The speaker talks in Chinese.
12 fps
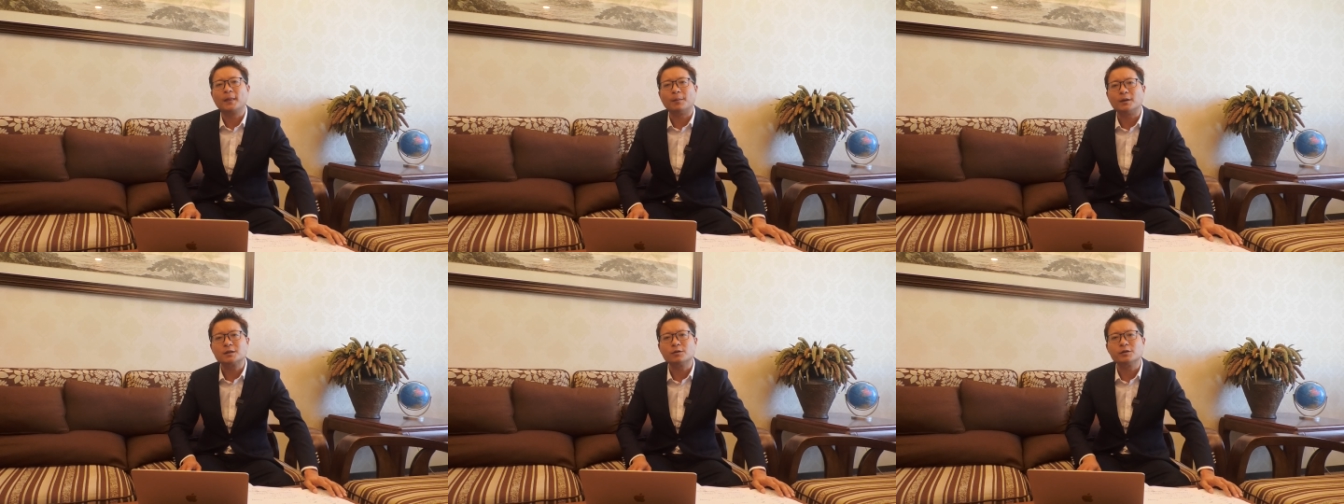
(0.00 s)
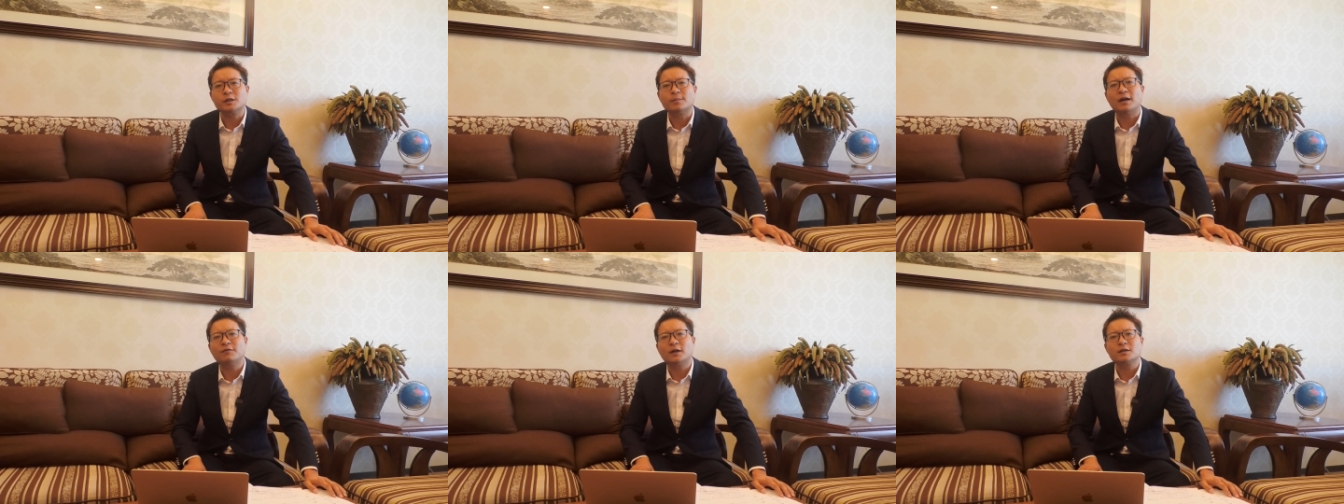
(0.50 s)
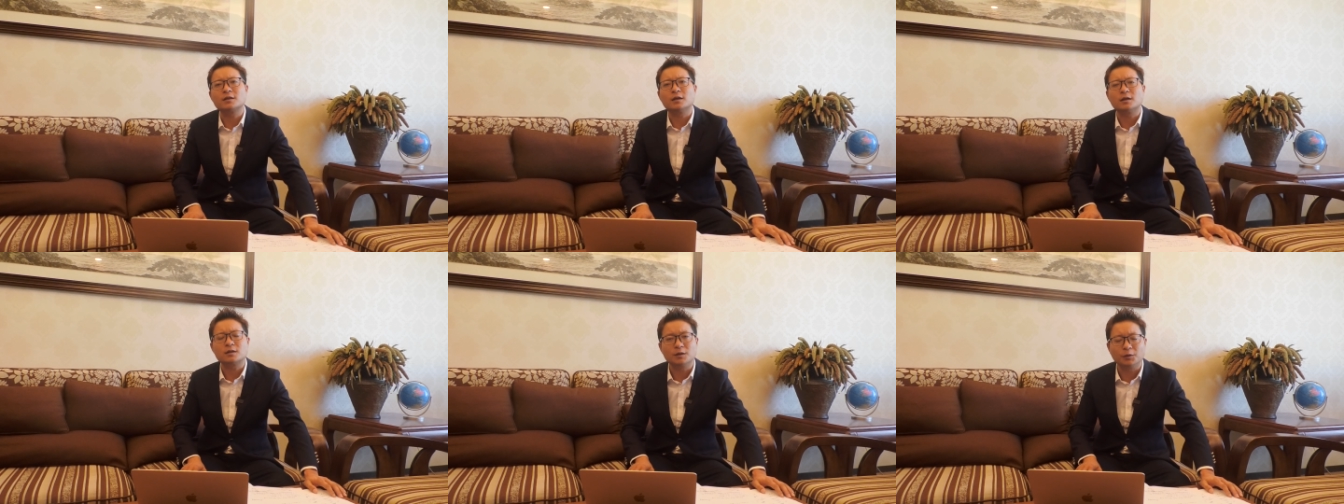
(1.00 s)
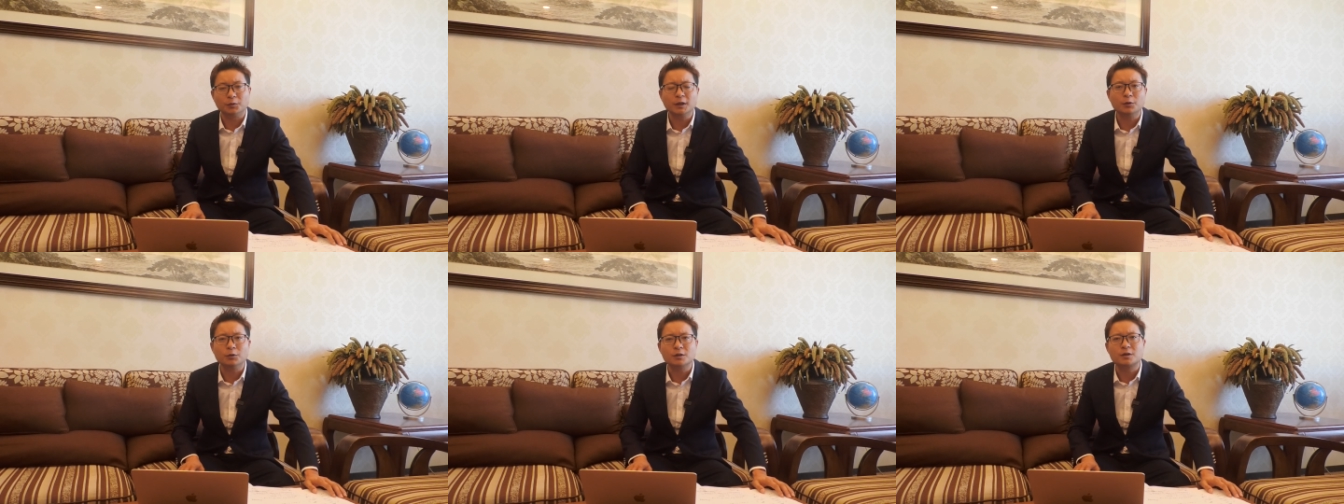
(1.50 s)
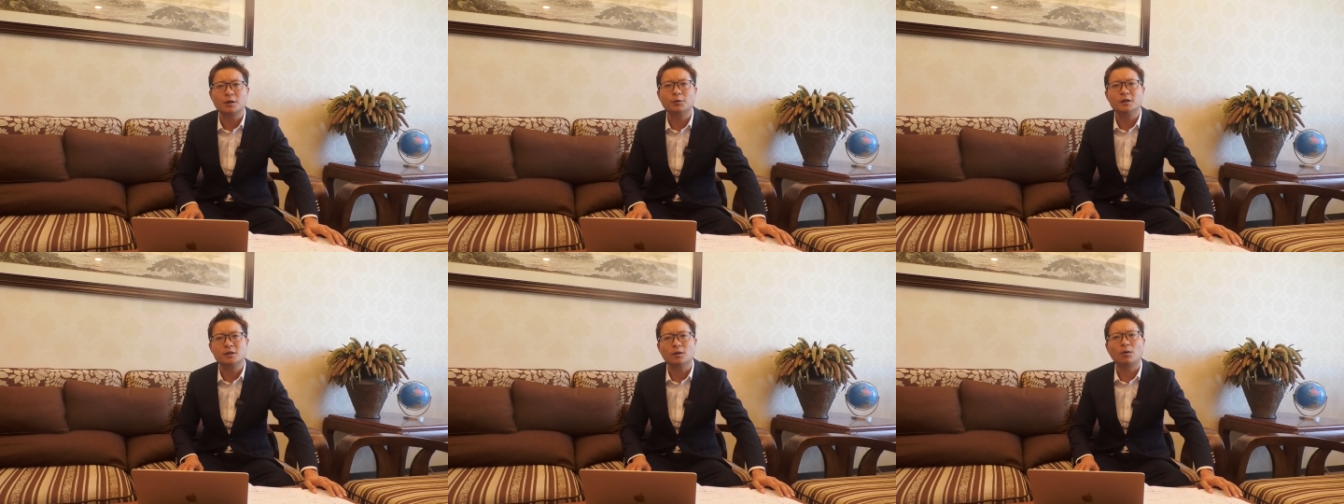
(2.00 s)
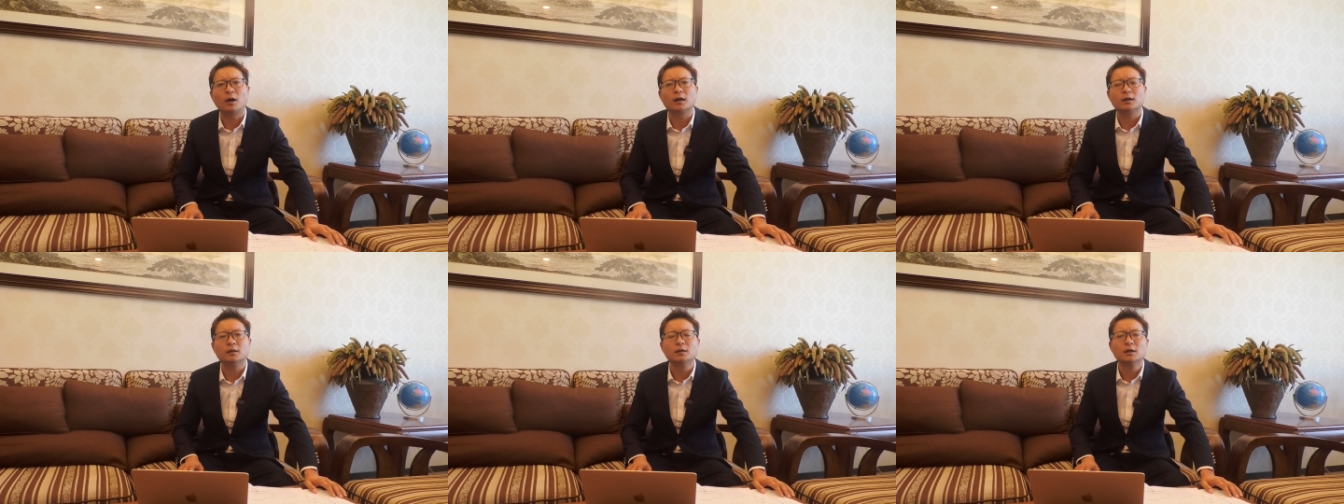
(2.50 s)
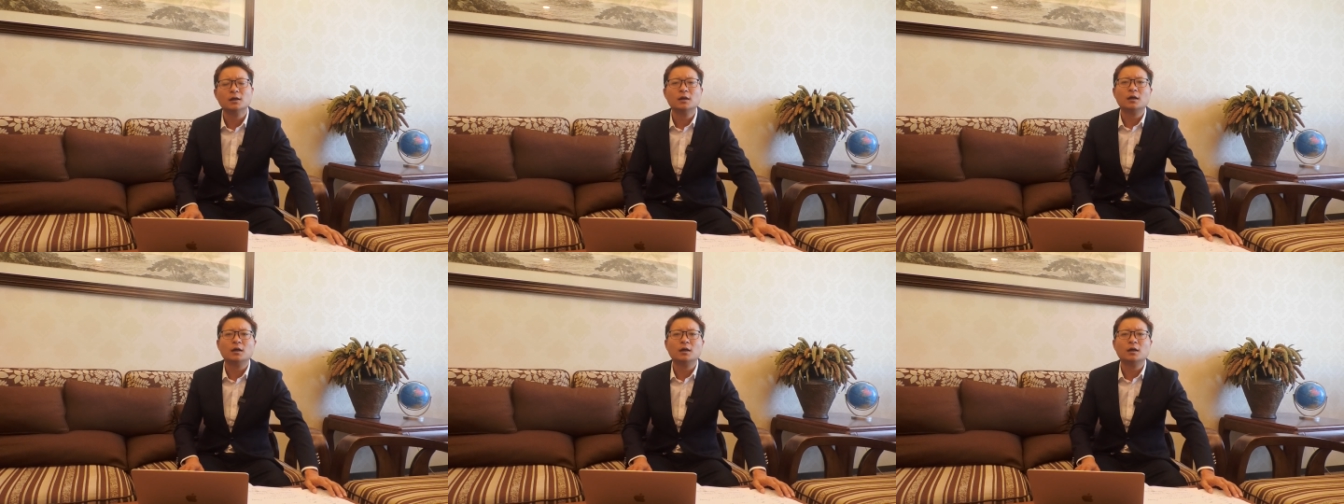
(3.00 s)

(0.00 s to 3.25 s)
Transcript: 那么这种洗牌方式呢，是有利于社会进化跟